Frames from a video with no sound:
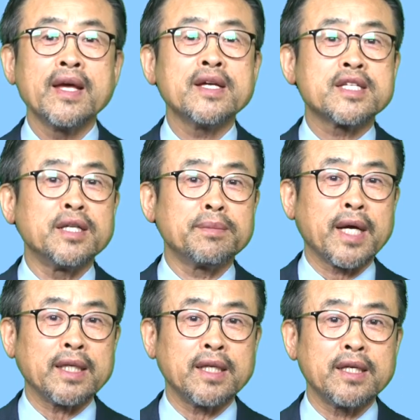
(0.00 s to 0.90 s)

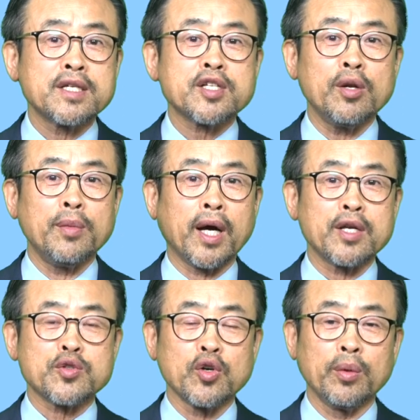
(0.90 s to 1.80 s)
지금까지 설명한
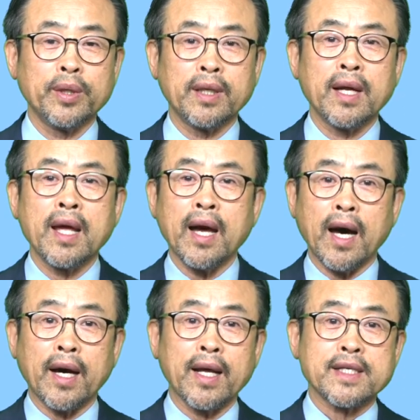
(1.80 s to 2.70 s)
수업은
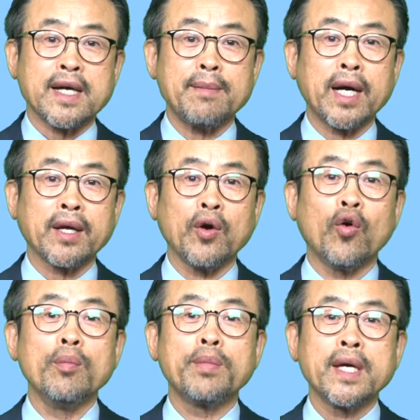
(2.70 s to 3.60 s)
아래 자막의
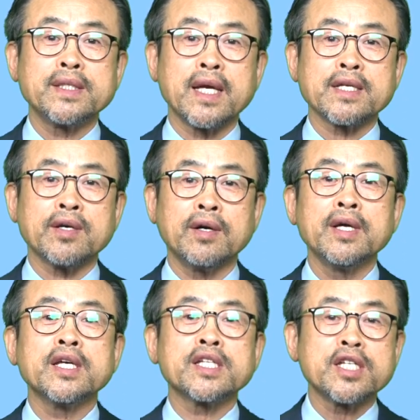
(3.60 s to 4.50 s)
홈페이지에서
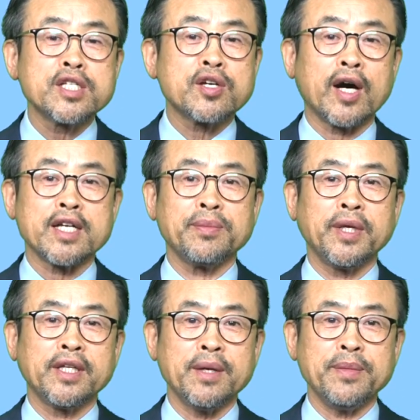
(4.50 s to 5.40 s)

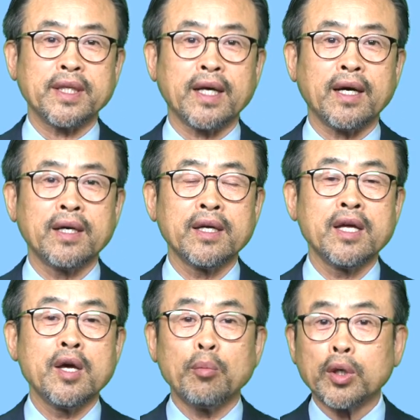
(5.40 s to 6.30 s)
신청하시면 됩니다.
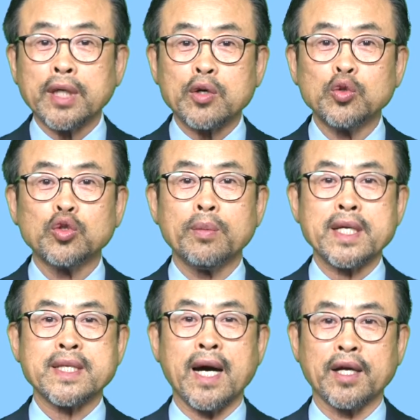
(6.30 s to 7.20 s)
보다 궁금한
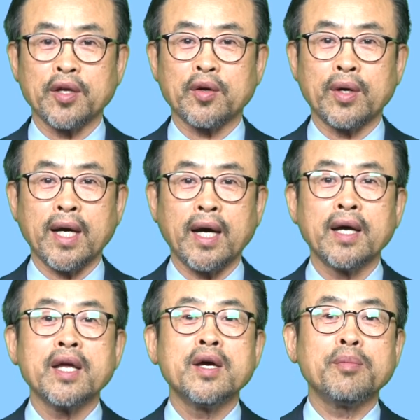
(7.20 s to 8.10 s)
사항이 있거나
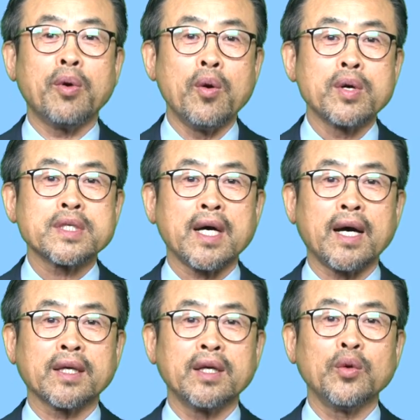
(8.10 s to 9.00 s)

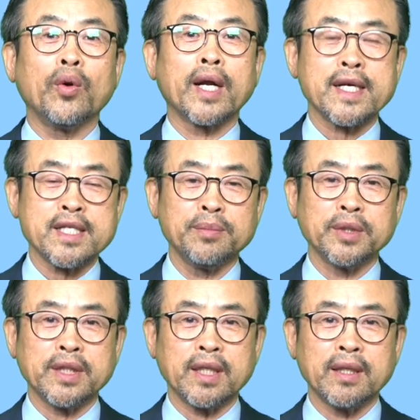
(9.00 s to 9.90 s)
봉사하기를 원하시
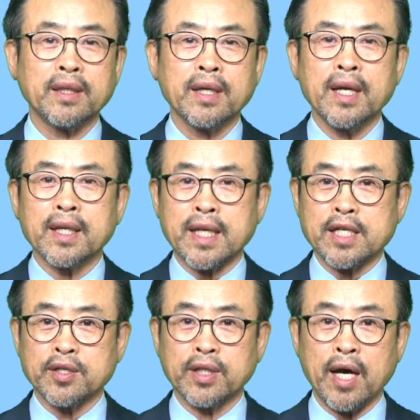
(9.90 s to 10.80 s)
분들은
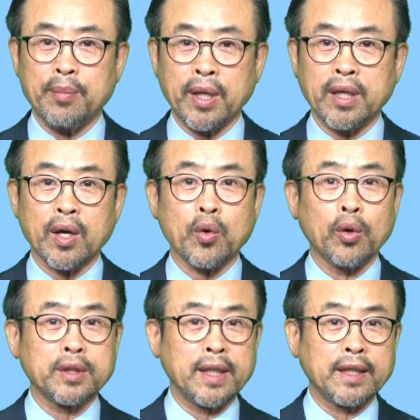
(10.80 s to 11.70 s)
다섯 합회의
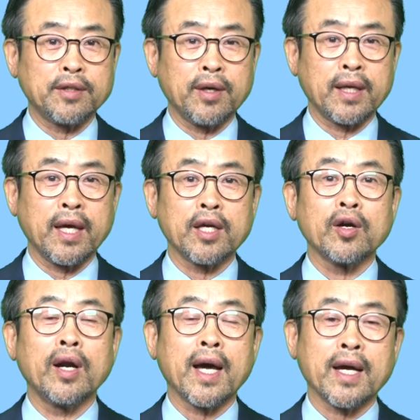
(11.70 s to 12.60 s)
코디네이터에게
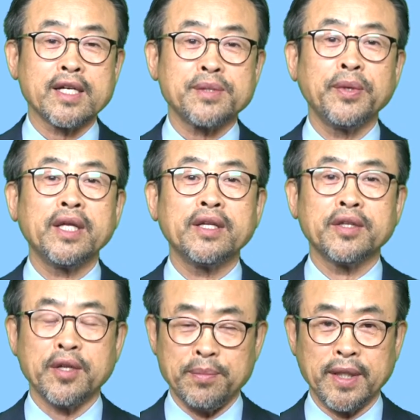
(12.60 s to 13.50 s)
연락하시면
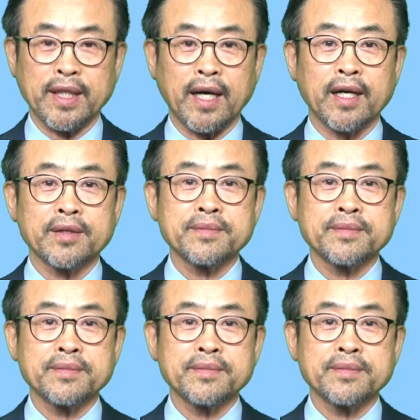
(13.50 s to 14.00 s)
됩니다.